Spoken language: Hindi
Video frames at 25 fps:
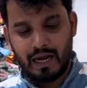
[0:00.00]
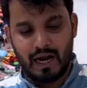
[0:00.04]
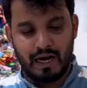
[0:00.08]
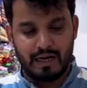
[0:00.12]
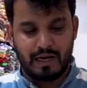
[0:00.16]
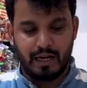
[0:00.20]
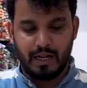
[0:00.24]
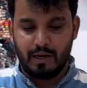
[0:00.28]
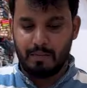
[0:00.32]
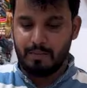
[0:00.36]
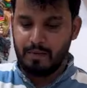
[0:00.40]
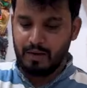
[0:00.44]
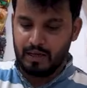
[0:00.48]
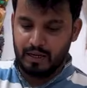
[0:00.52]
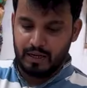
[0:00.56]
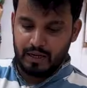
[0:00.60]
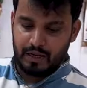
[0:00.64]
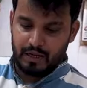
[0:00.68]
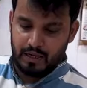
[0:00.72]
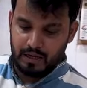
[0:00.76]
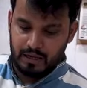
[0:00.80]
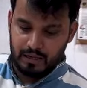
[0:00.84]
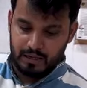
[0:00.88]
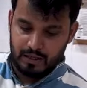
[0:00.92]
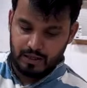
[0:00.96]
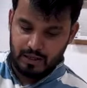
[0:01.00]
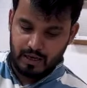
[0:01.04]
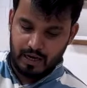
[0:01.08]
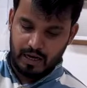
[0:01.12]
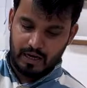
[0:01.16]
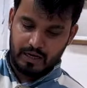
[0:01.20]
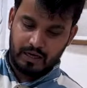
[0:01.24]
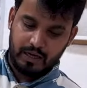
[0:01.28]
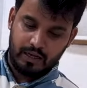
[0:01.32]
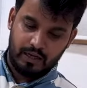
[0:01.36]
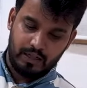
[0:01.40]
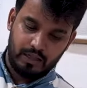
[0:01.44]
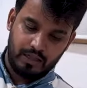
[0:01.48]
आर्टिकल बिक रहे हैं ना ये
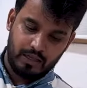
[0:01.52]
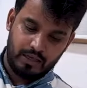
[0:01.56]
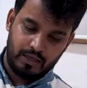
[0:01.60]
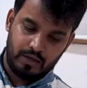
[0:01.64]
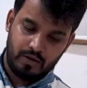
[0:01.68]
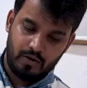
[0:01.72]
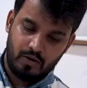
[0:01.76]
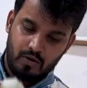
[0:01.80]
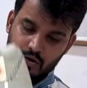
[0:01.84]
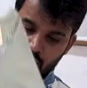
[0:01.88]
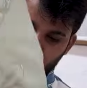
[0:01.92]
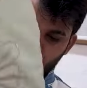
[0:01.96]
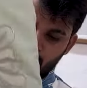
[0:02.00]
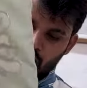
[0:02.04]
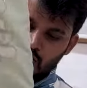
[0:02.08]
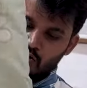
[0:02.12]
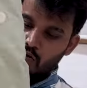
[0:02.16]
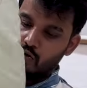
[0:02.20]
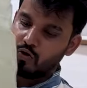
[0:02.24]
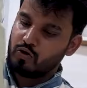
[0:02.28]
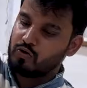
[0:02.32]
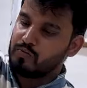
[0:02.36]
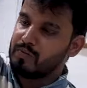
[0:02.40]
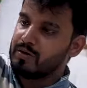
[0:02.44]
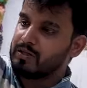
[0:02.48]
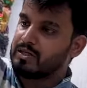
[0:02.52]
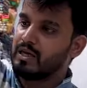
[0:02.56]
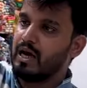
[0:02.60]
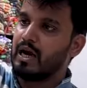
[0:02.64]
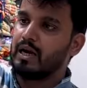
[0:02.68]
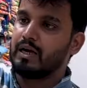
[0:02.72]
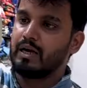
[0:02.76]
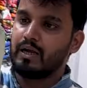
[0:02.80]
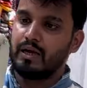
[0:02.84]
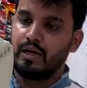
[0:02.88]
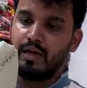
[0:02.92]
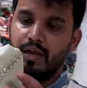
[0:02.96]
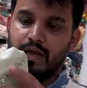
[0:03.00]
आर्टिकल देखिए ये आर्टिकल उसमें से
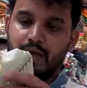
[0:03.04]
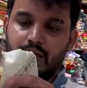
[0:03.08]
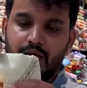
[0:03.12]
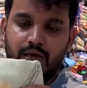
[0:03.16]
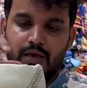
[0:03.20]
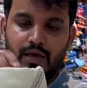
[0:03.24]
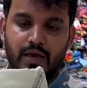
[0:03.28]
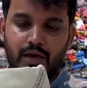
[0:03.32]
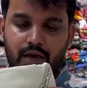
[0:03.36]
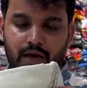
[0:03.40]
आर्टिकल एक ये